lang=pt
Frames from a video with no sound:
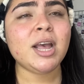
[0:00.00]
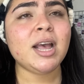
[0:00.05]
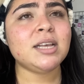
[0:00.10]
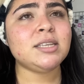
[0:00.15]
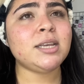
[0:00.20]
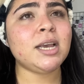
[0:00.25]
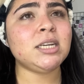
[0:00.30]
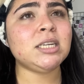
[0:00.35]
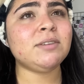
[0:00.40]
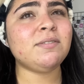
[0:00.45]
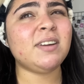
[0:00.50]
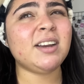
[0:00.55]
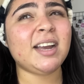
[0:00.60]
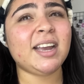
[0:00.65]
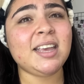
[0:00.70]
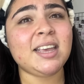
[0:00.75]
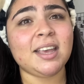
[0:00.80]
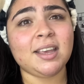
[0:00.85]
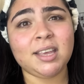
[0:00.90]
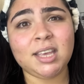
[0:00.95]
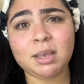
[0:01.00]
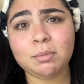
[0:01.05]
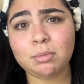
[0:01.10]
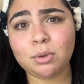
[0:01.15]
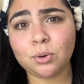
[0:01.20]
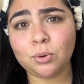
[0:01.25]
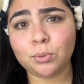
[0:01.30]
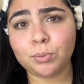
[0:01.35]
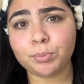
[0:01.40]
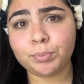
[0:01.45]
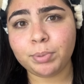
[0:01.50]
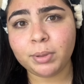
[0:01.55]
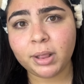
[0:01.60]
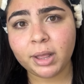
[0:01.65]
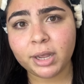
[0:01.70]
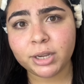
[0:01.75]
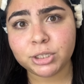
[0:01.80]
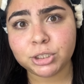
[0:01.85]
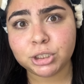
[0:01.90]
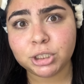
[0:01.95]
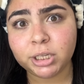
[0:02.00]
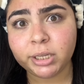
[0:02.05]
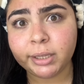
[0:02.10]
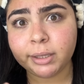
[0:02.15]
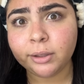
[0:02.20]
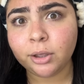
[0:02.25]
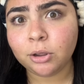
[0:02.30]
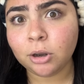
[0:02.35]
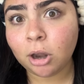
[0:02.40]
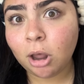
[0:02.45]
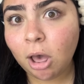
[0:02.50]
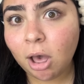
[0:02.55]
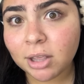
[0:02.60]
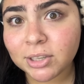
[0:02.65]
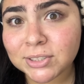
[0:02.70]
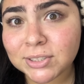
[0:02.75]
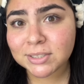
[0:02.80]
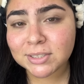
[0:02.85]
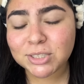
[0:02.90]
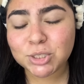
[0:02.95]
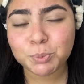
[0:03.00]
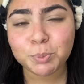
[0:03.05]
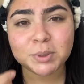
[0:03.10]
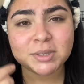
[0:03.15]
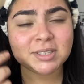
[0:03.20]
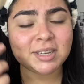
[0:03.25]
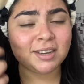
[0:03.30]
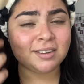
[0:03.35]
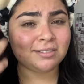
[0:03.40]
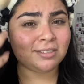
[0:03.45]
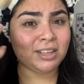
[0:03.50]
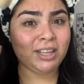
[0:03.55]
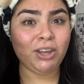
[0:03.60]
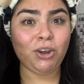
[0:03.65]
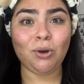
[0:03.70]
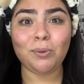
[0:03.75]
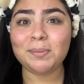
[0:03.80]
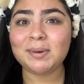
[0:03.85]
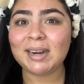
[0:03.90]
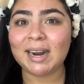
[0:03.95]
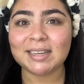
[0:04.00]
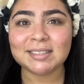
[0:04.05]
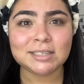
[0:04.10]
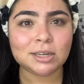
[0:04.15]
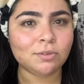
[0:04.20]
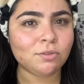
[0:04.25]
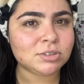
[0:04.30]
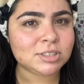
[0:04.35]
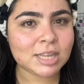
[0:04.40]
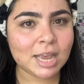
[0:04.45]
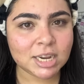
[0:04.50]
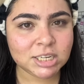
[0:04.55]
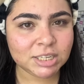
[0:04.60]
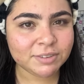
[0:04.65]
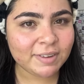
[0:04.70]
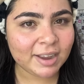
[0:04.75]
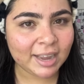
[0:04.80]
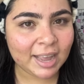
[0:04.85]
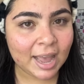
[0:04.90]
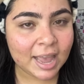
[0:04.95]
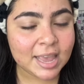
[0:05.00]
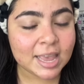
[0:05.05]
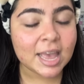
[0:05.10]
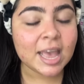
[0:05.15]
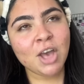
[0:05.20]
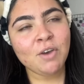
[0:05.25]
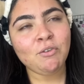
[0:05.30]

Você acha que vai cair rímel, blush e gloss? Tipo assim, que combinação você acha que vai cair?